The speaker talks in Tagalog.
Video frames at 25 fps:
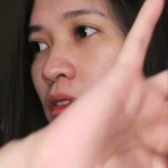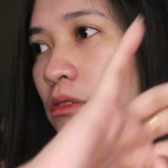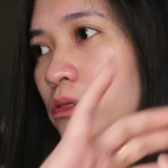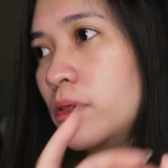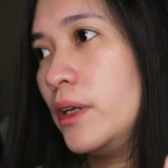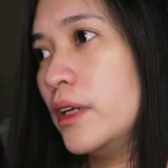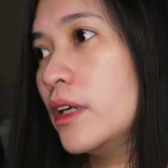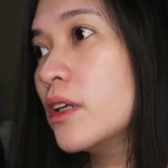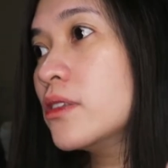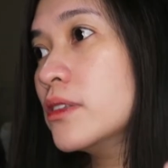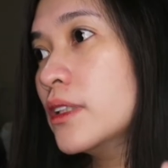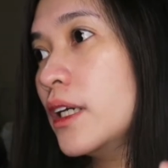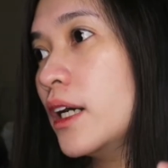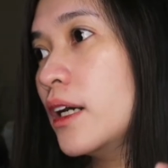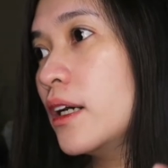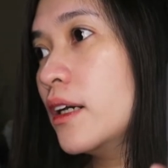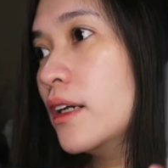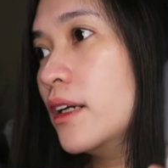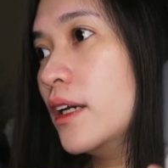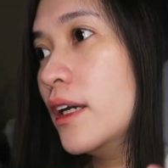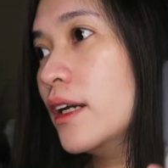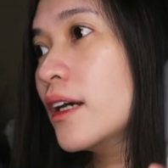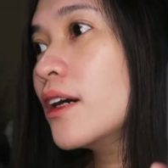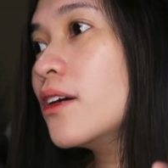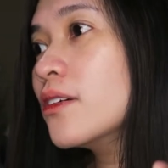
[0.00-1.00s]
So, ikaw na.
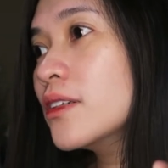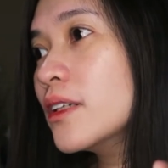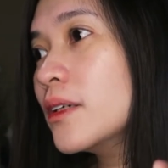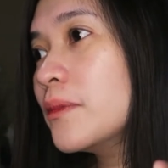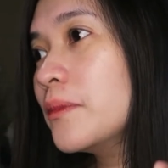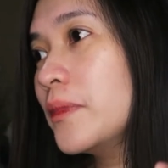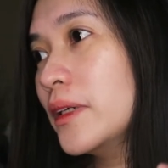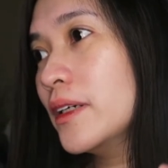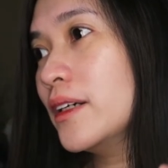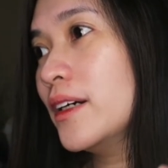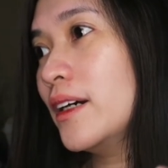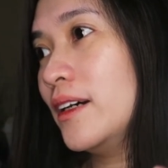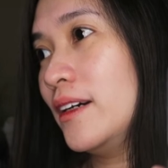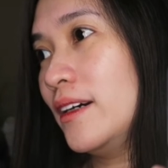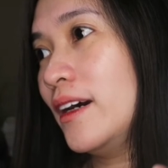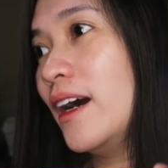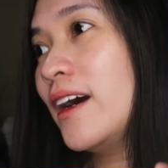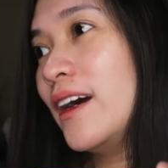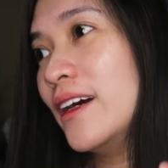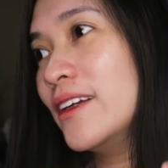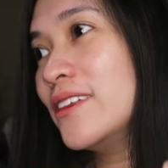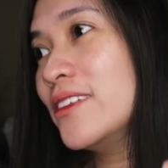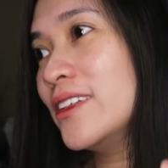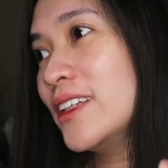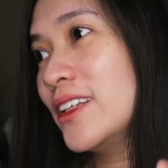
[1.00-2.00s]
Ikaw na
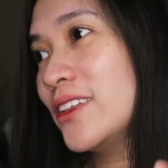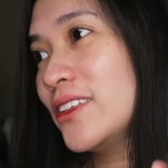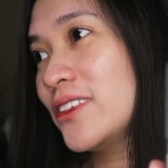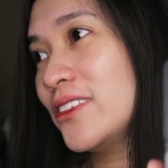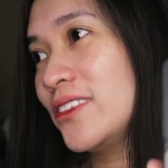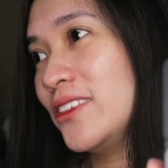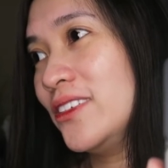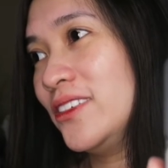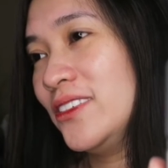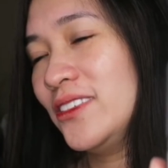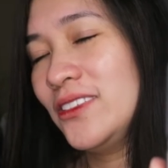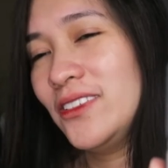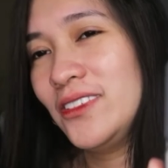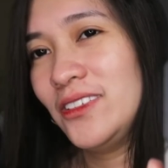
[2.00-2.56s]
mag-aano nito.